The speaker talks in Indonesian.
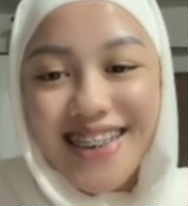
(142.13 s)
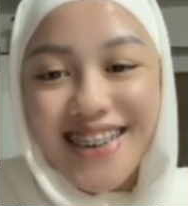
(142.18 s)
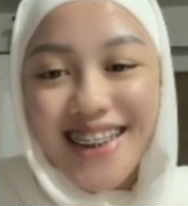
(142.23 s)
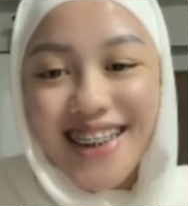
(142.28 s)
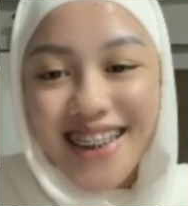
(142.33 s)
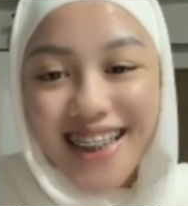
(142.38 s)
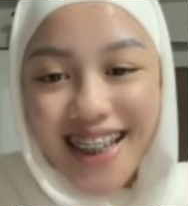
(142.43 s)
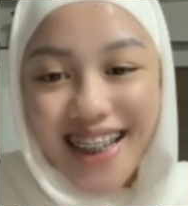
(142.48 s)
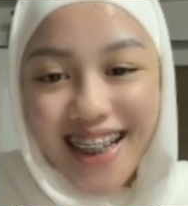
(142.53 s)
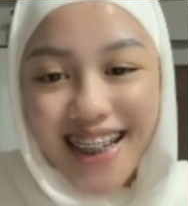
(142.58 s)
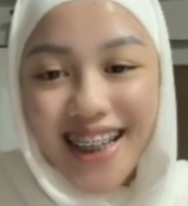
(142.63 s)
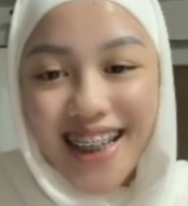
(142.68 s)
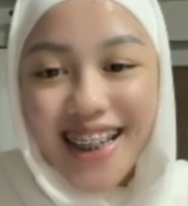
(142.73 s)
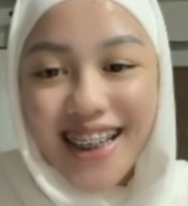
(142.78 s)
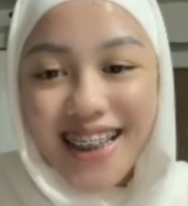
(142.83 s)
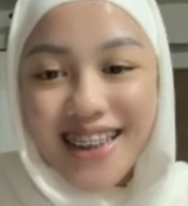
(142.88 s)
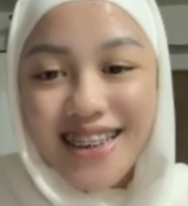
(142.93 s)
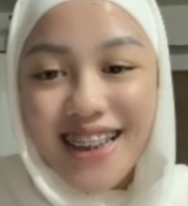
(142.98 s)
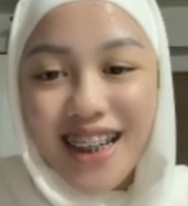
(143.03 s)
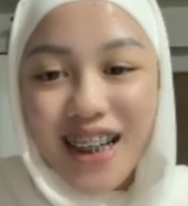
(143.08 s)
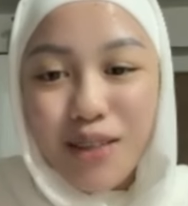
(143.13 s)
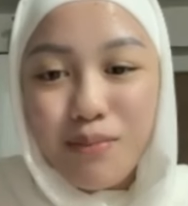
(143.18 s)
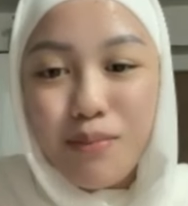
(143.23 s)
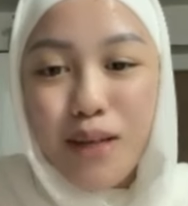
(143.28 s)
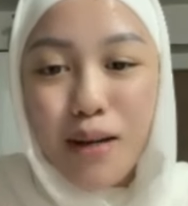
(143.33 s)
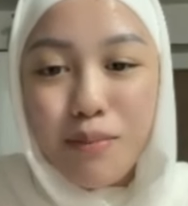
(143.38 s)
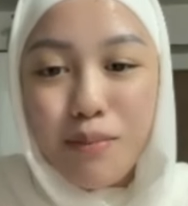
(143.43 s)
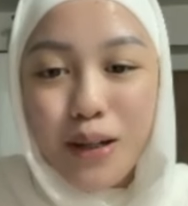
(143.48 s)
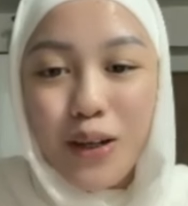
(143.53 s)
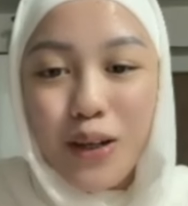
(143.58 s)
makasih ya
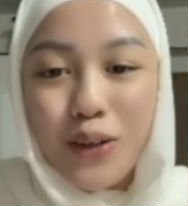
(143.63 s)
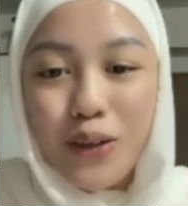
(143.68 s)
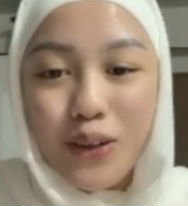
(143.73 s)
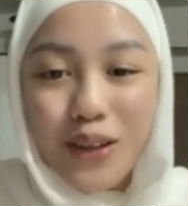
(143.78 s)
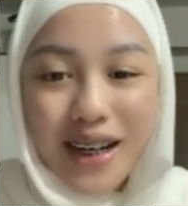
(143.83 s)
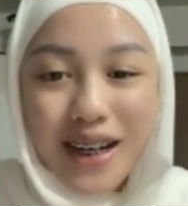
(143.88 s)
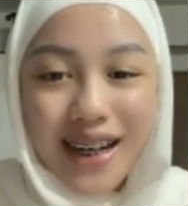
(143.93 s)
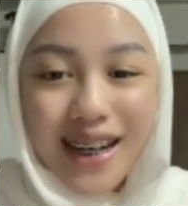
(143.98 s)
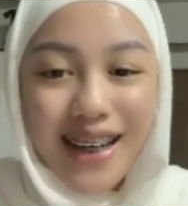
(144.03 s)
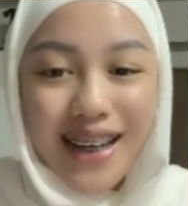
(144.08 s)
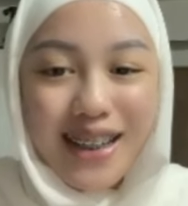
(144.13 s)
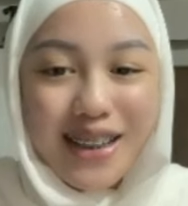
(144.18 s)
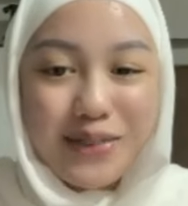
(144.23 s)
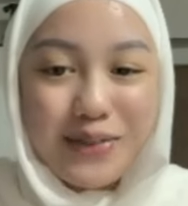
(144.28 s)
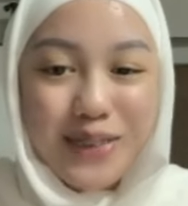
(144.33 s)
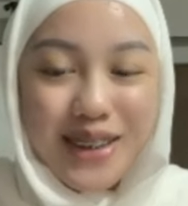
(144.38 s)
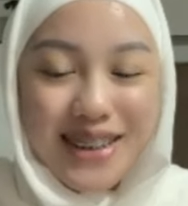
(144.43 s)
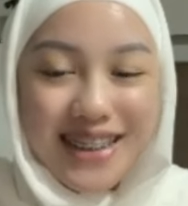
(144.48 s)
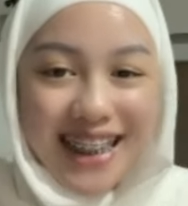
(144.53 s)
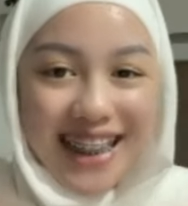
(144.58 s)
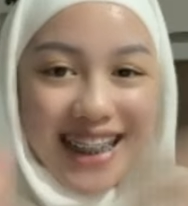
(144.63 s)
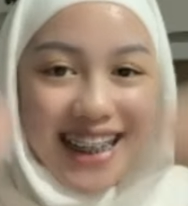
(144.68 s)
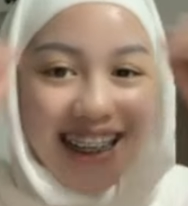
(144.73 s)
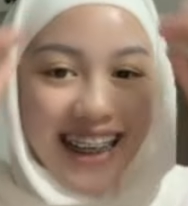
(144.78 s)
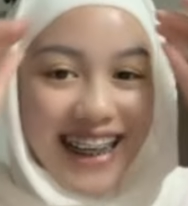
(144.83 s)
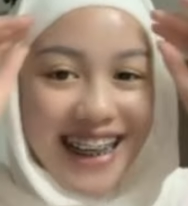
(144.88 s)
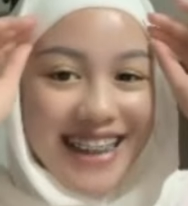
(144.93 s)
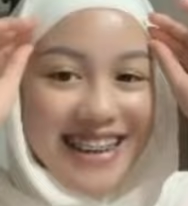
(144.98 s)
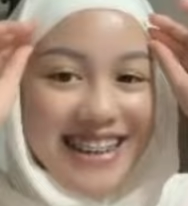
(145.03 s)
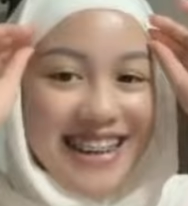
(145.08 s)
jangan baper Lora
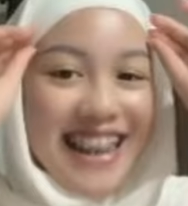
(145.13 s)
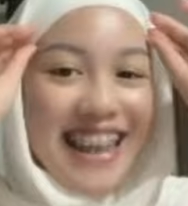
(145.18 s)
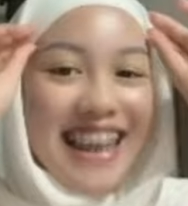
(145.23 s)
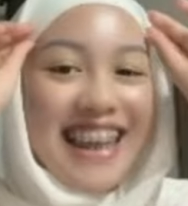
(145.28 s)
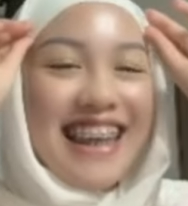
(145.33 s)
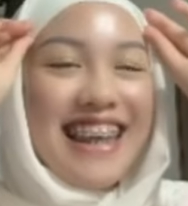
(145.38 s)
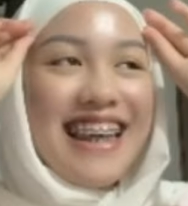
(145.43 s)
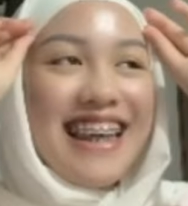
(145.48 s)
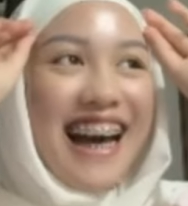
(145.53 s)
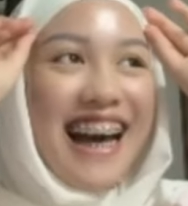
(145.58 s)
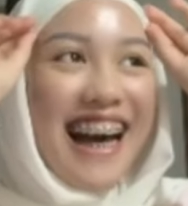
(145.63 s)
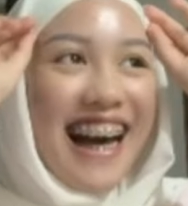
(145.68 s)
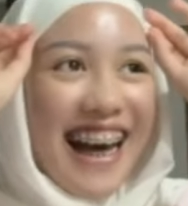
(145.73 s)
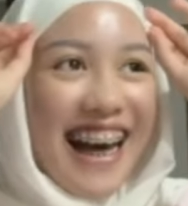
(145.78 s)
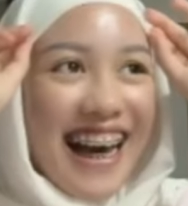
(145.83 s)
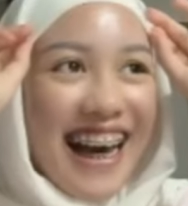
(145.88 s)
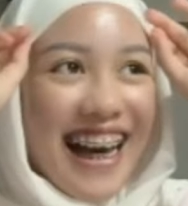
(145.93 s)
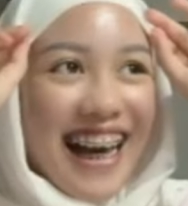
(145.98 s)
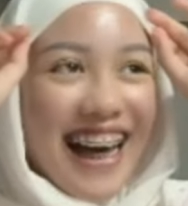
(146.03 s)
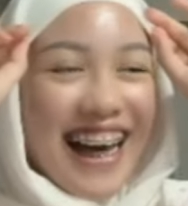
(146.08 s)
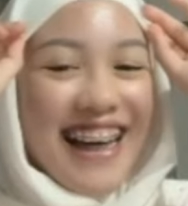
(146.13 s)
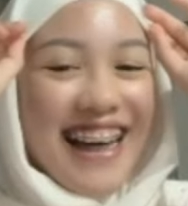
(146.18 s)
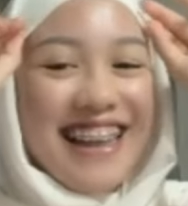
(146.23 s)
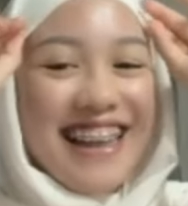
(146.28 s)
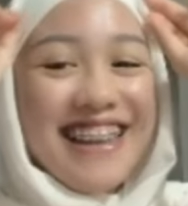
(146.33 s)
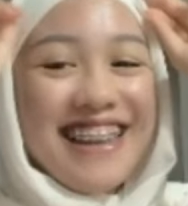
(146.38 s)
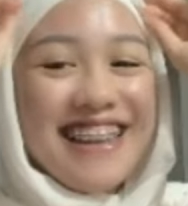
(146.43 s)
dibercandain aja iya